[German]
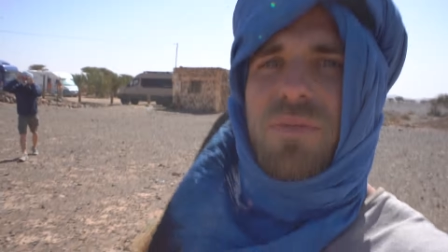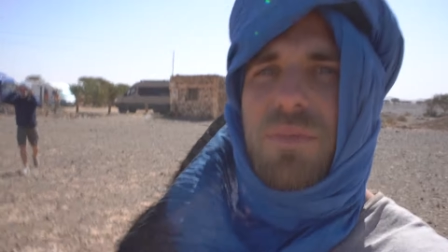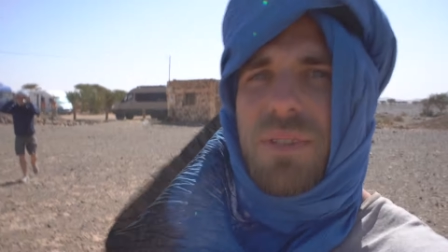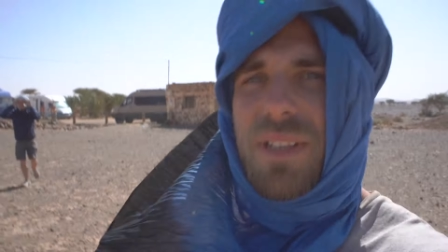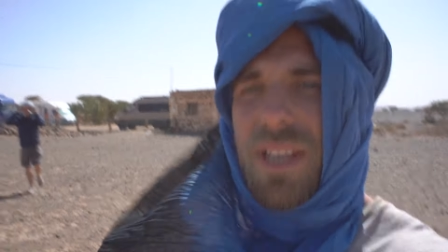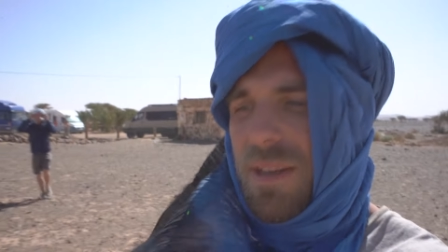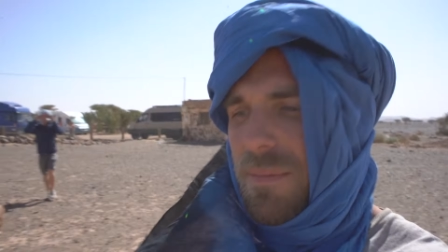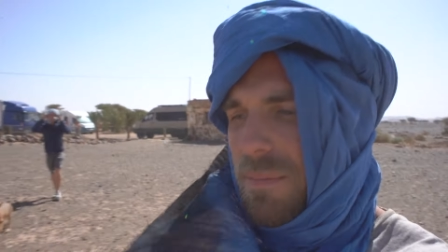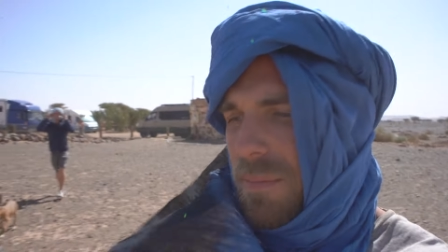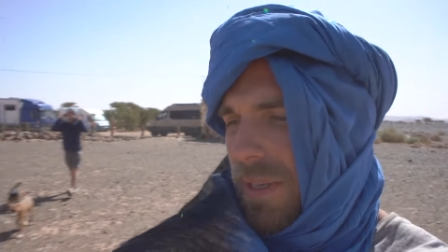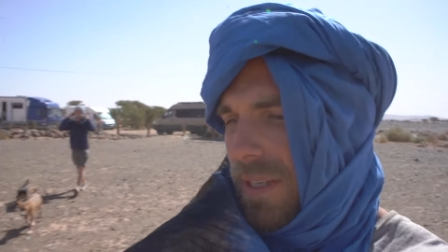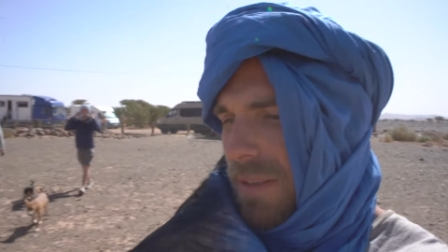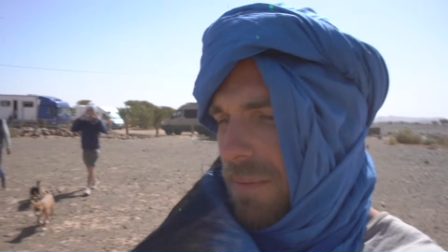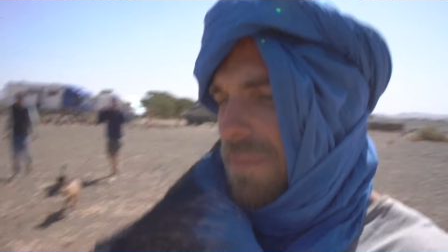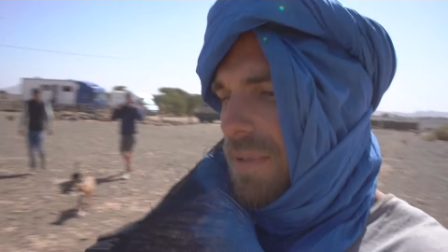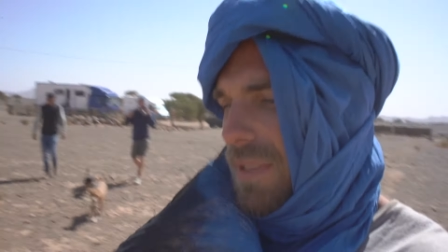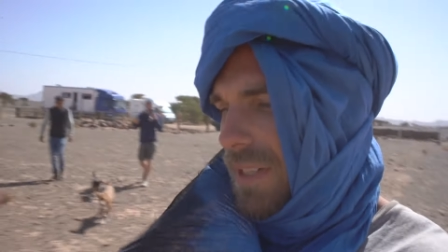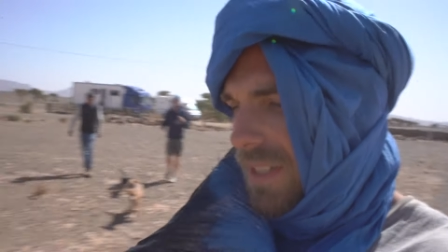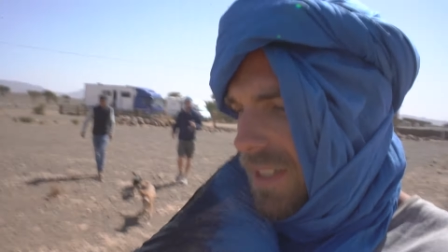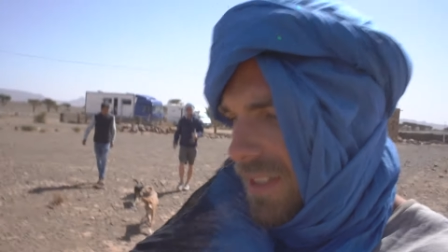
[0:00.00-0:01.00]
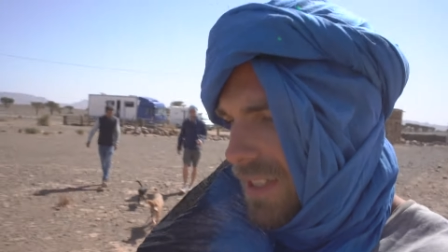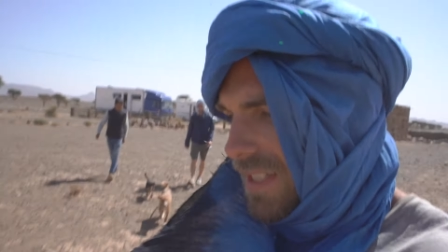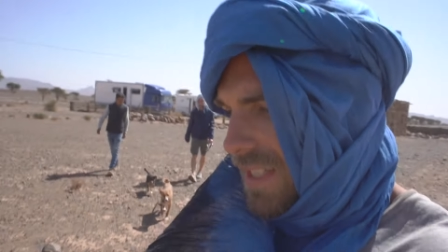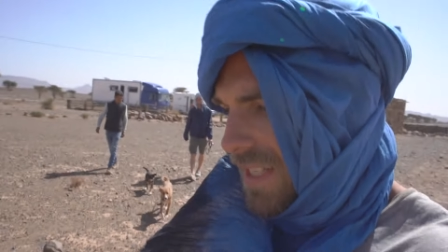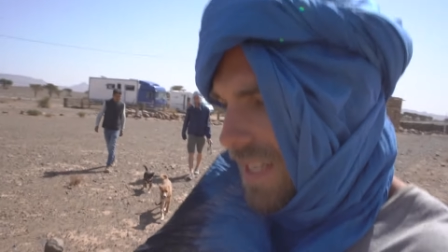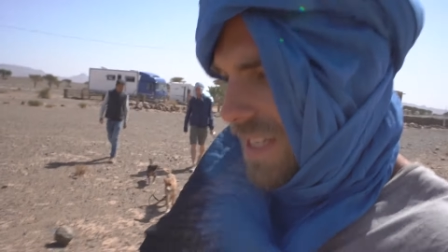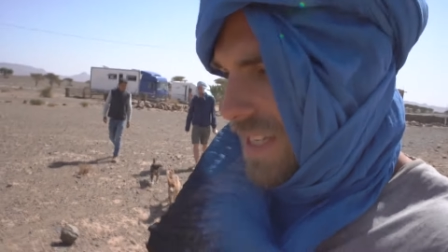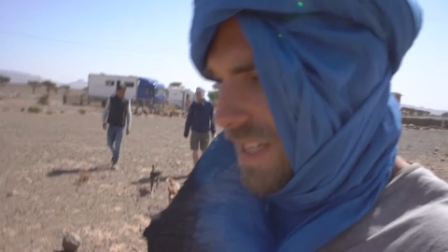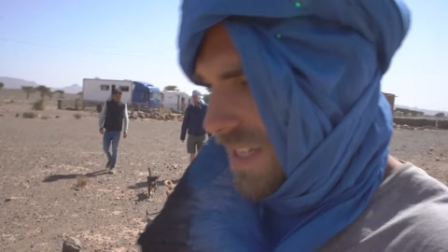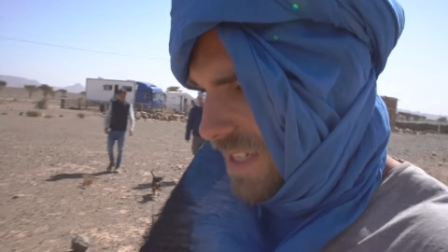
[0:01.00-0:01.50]
dem Campingplatz
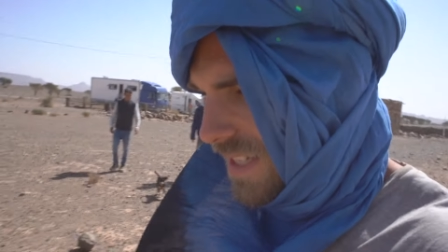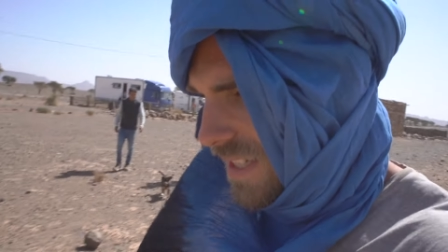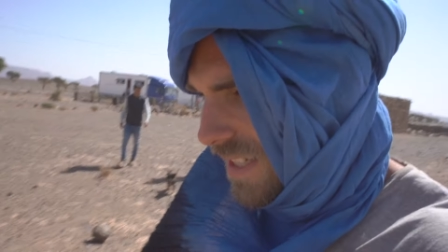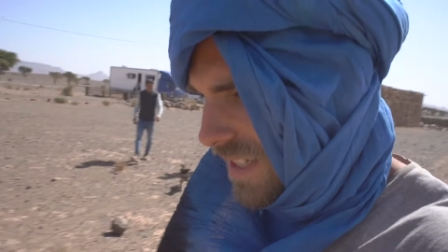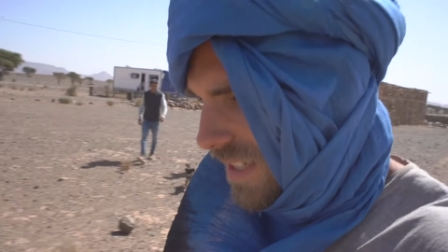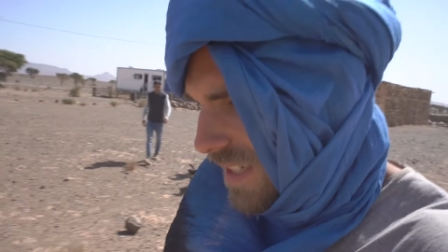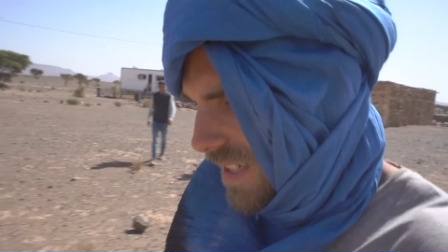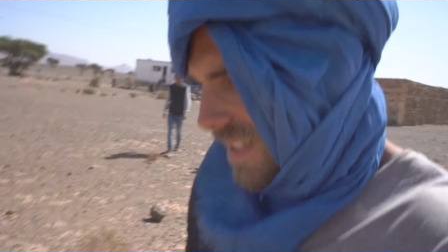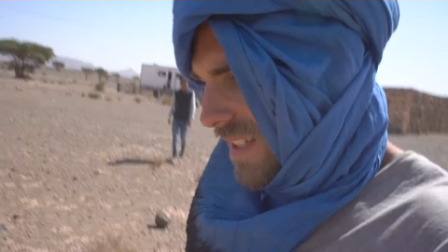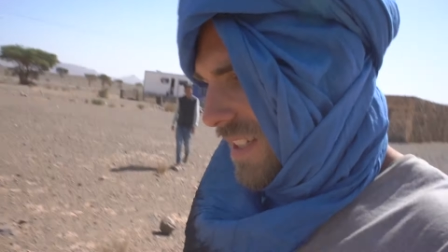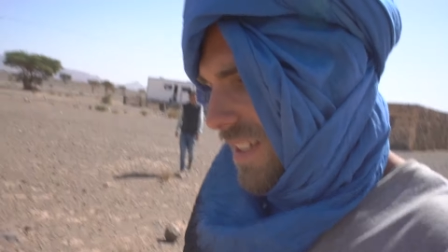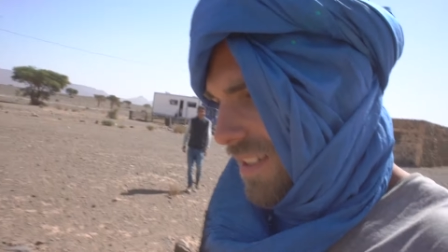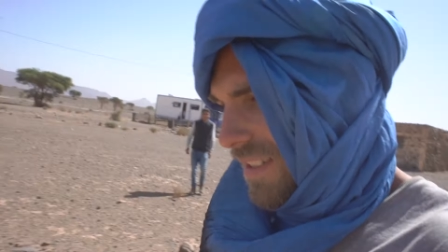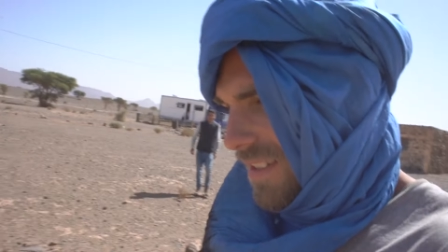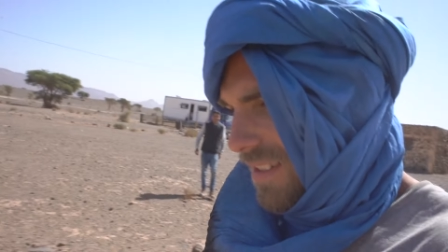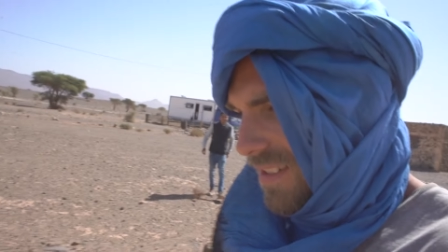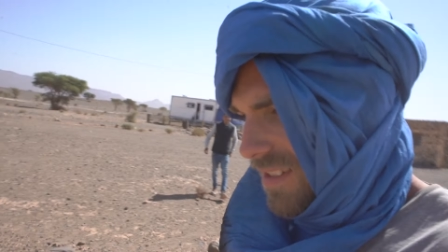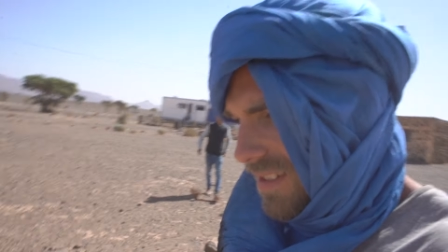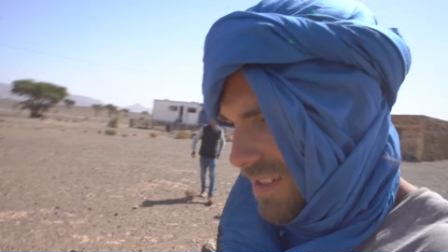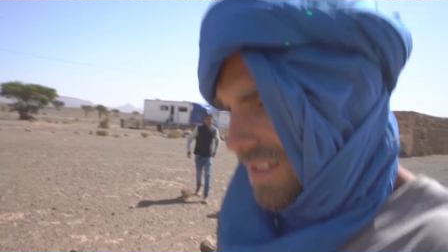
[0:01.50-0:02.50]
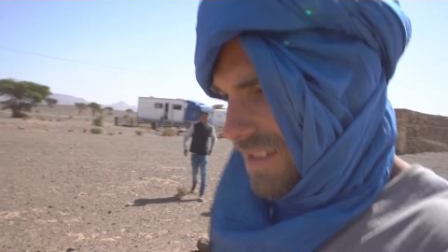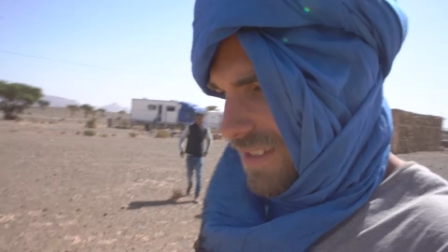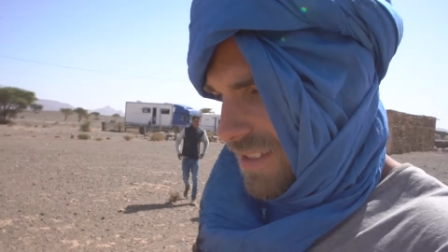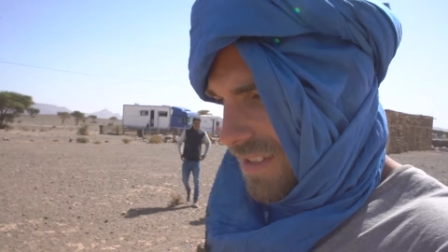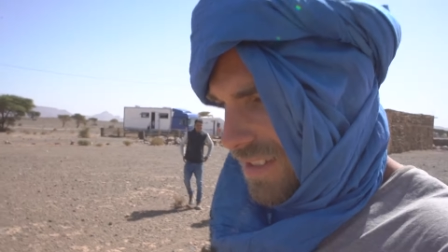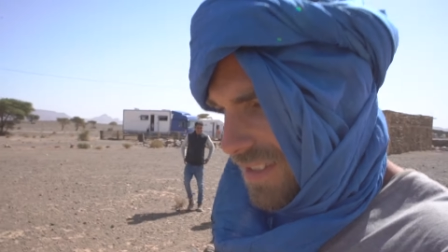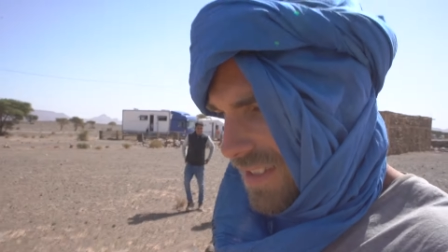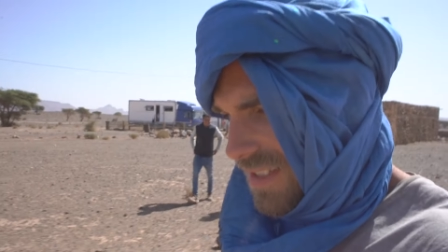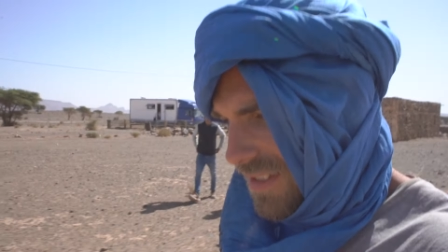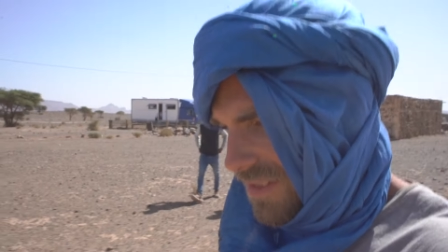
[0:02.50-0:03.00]

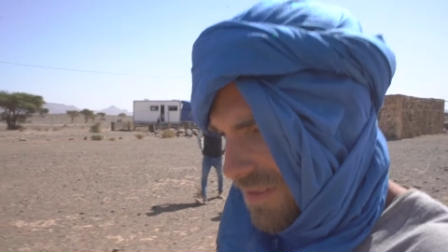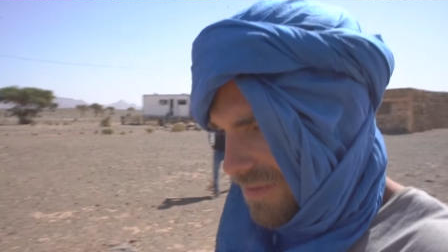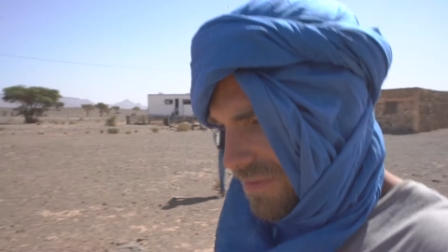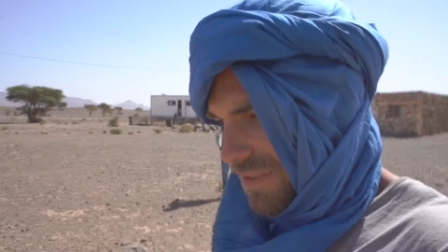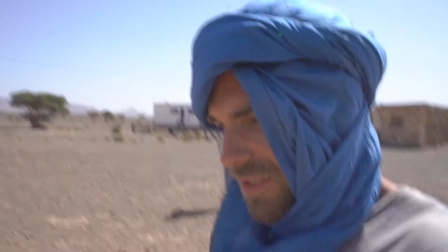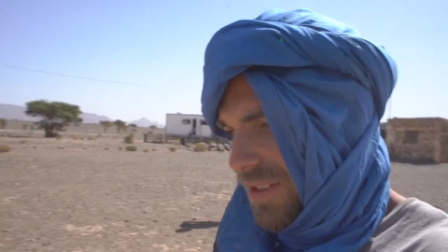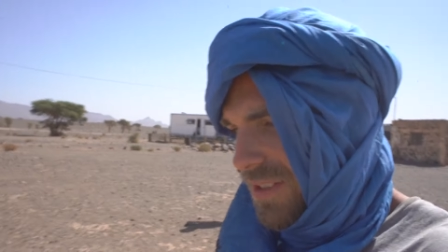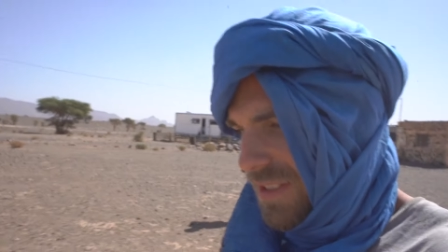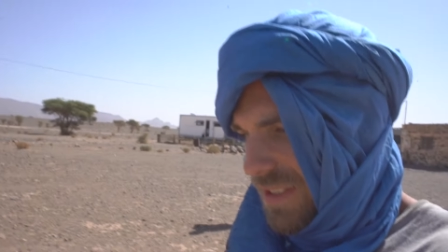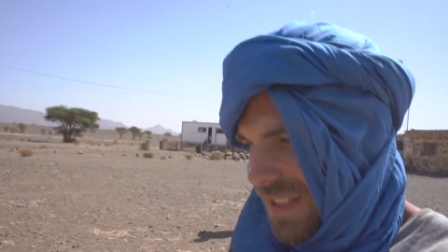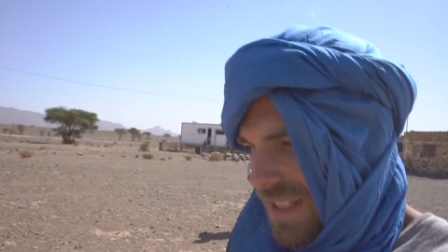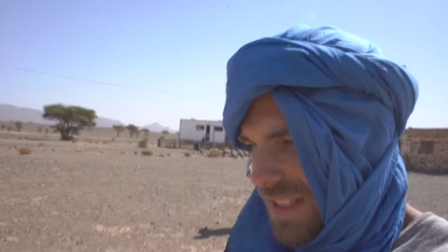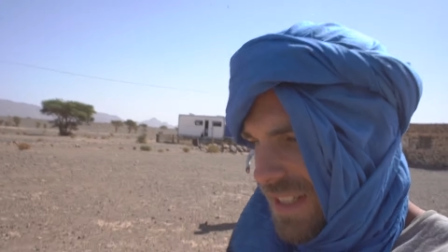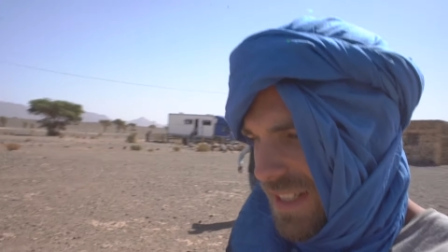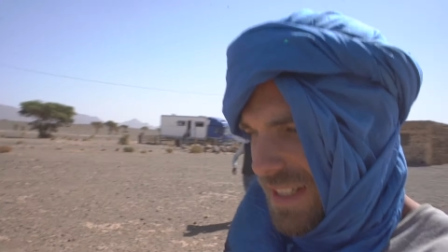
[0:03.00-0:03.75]
äh, von